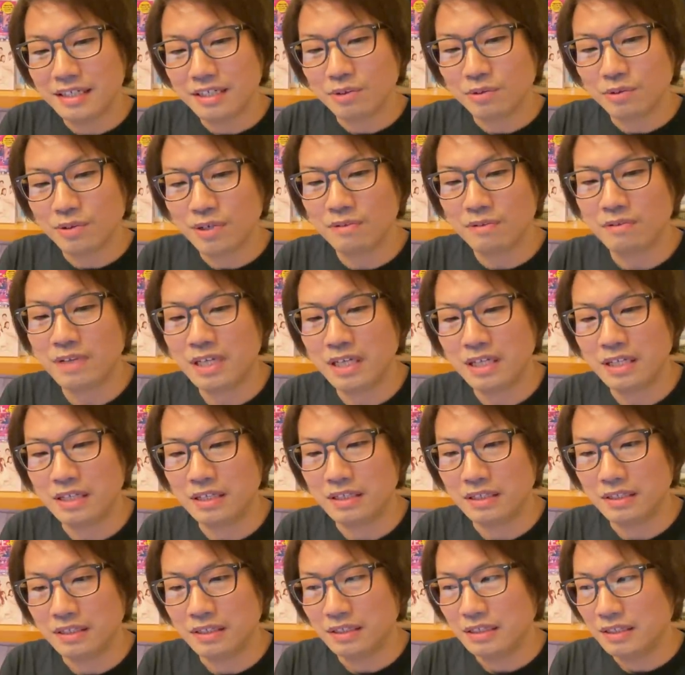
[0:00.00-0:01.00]
これ
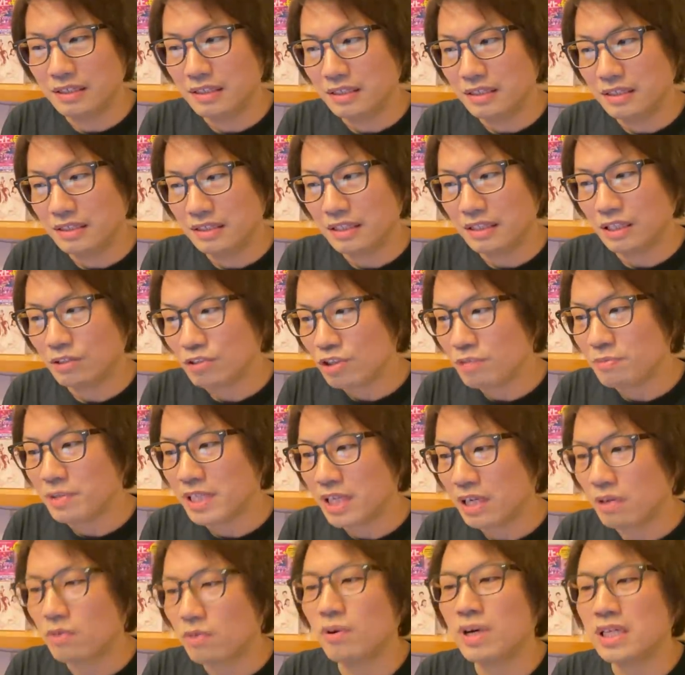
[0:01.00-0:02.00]
は、例えば
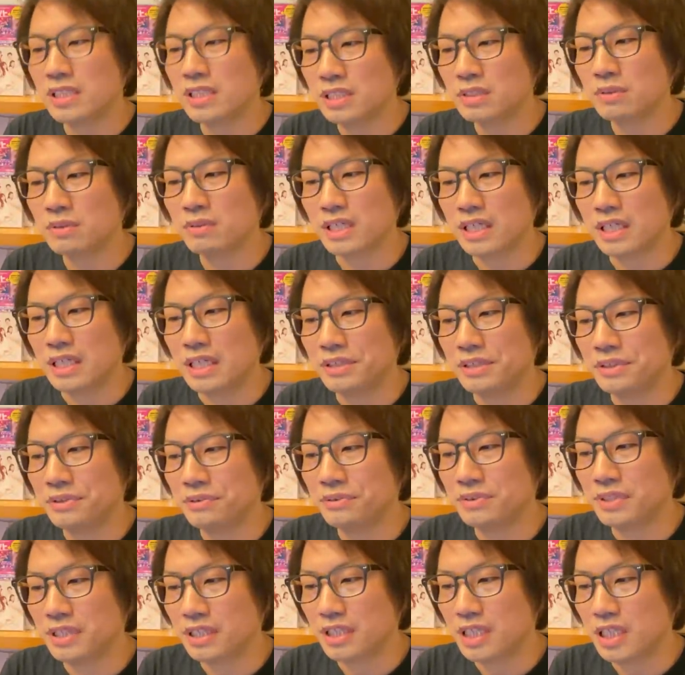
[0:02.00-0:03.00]
レコ発とかやる
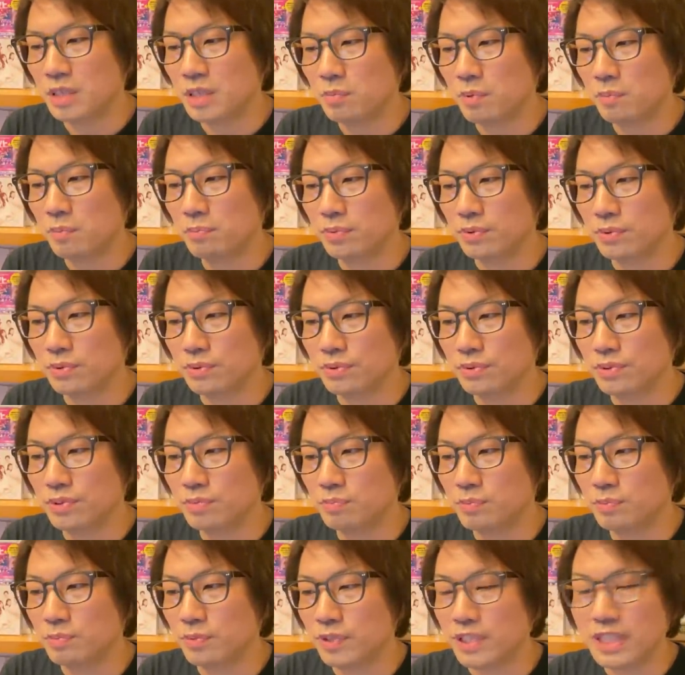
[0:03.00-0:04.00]
ような K-ポップ の
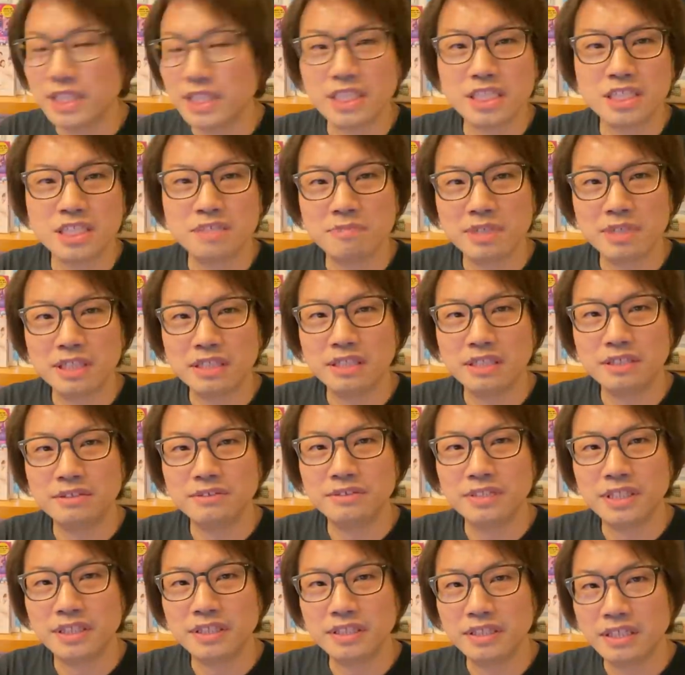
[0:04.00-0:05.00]
グループも入れてしまっている
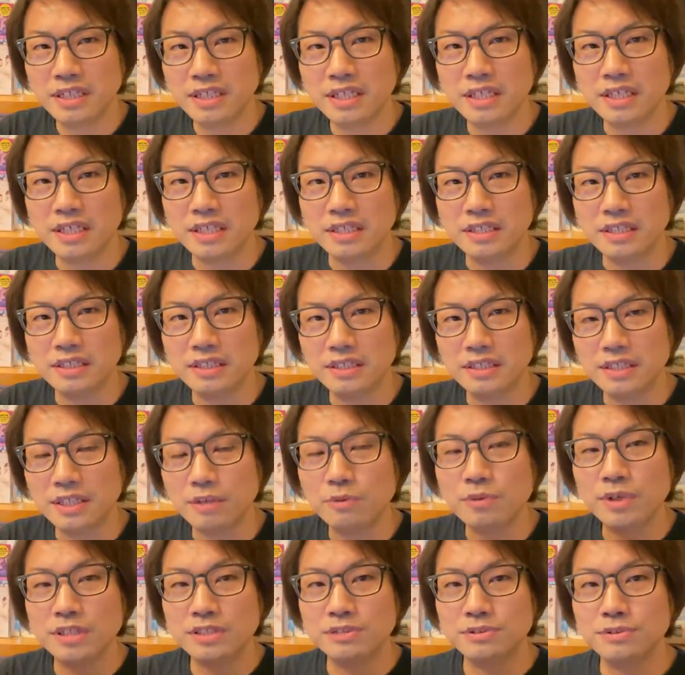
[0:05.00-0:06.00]
んだったら、
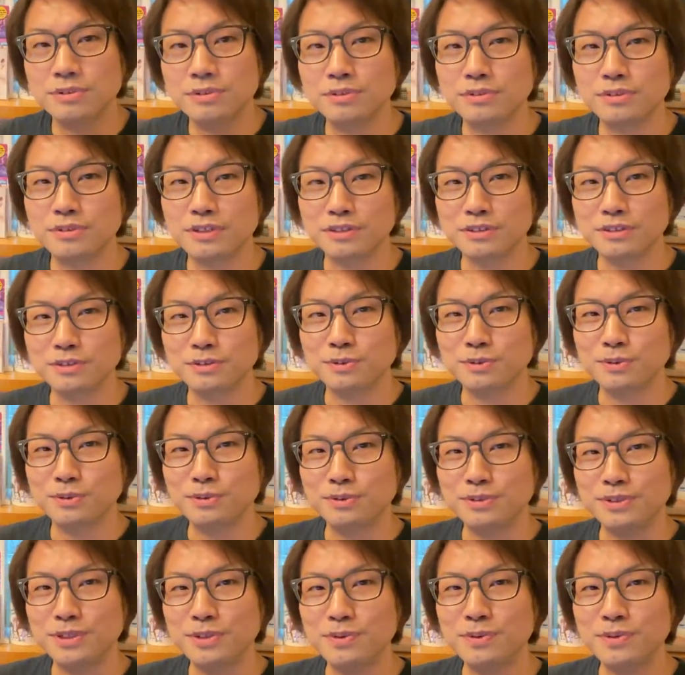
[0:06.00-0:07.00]
レコ発というか、そ
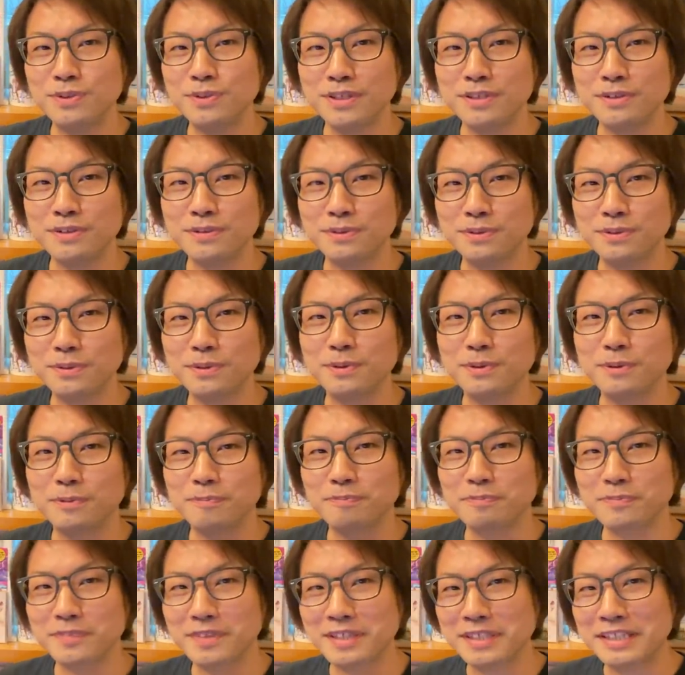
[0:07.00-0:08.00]
の日本でいう
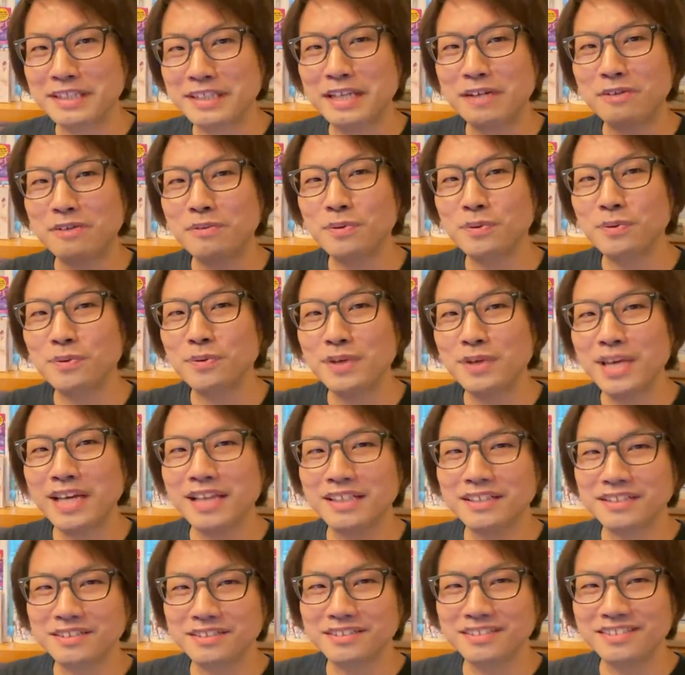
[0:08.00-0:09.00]
と、レコード
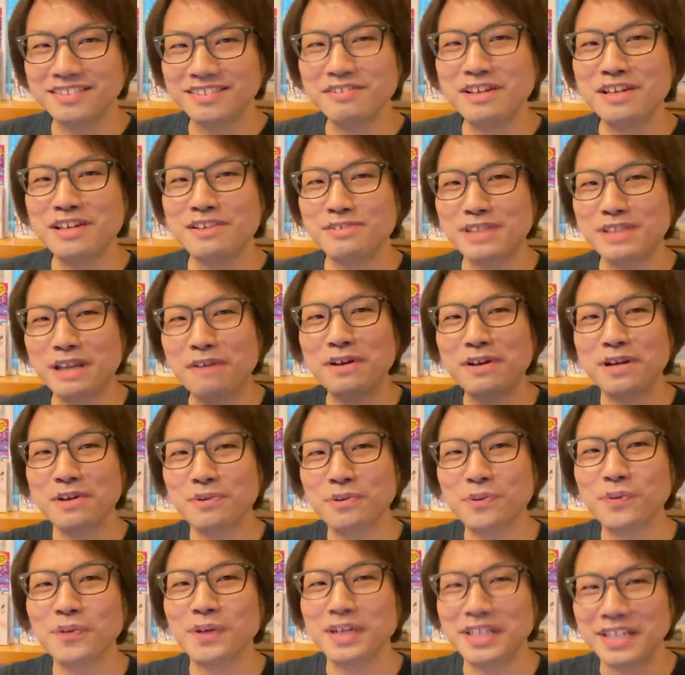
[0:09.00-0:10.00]
や、いわゆる
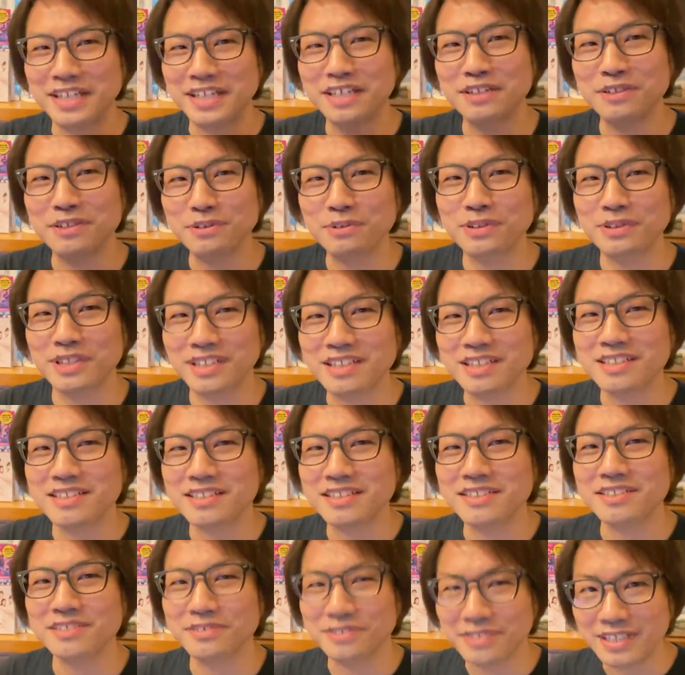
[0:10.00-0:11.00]
タワレコとかでやるような感じ
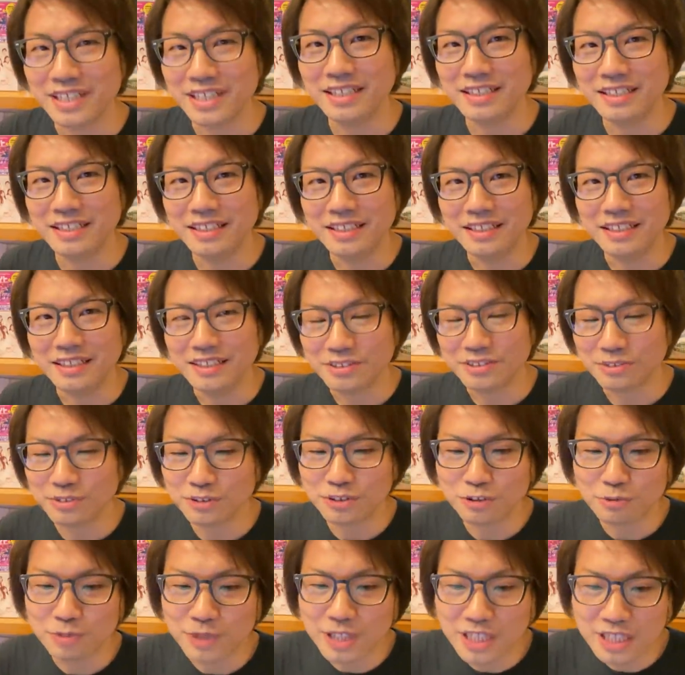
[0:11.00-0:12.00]
ですよね。そうい
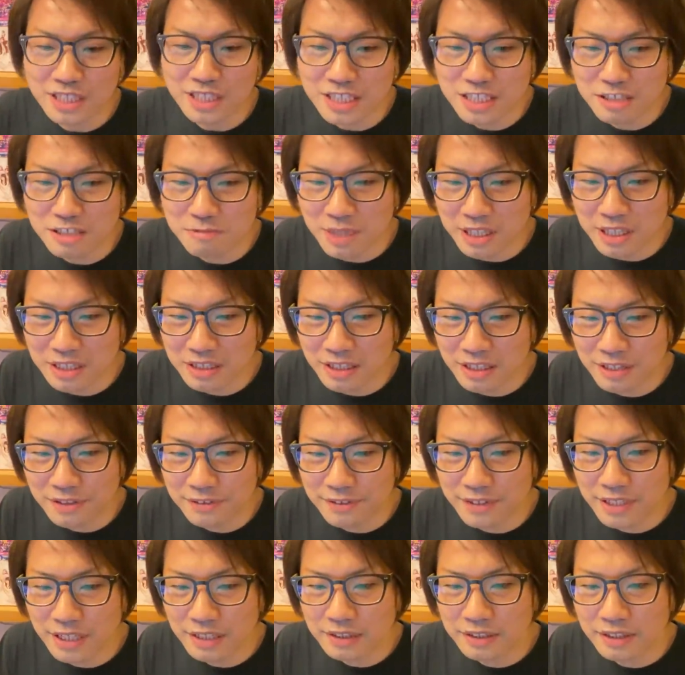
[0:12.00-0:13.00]
うのも入れてしまってい
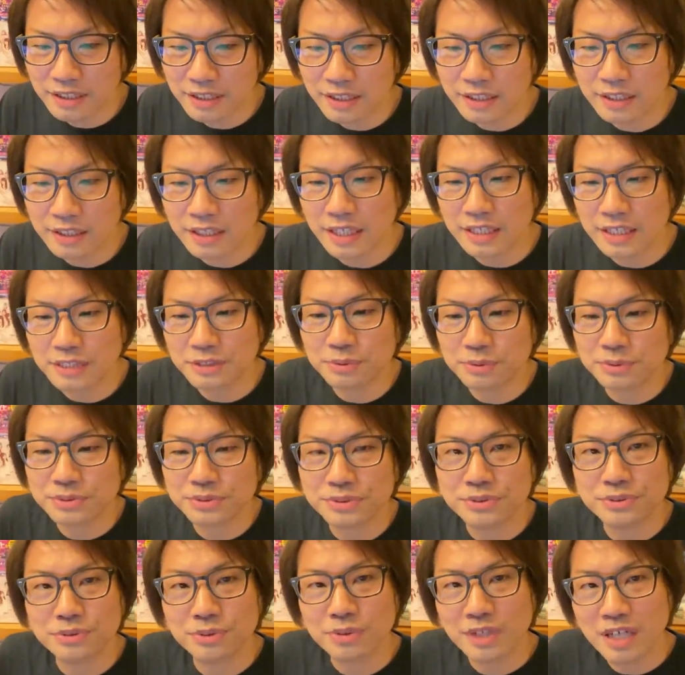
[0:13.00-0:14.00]
るんだったら該当
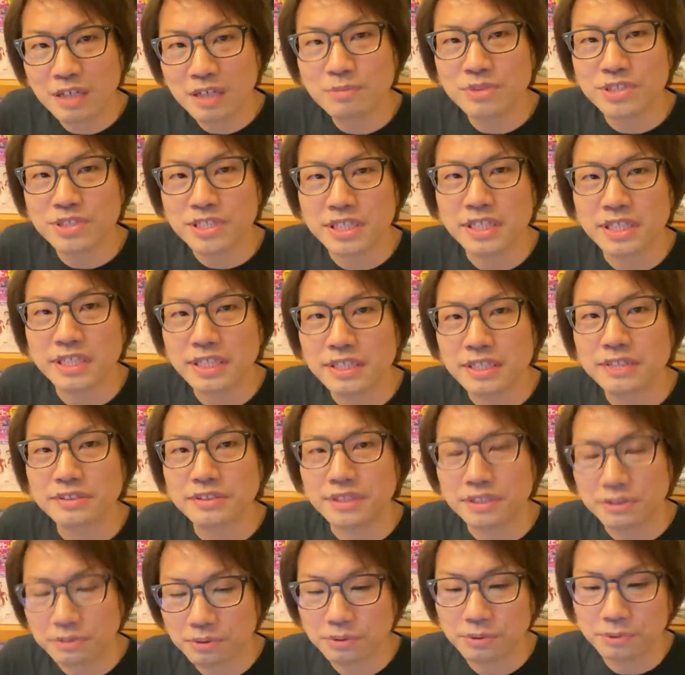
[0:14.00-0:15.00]
するのかもしれないです
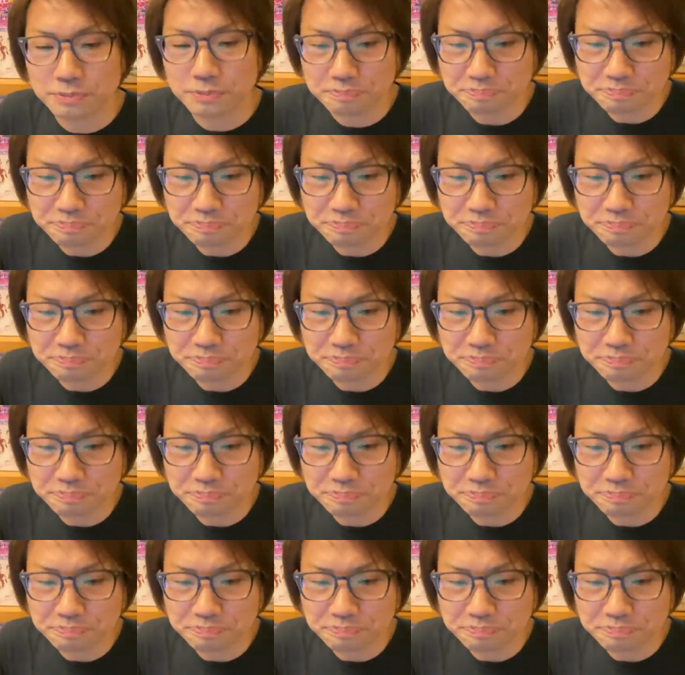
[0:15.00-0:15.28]
けど、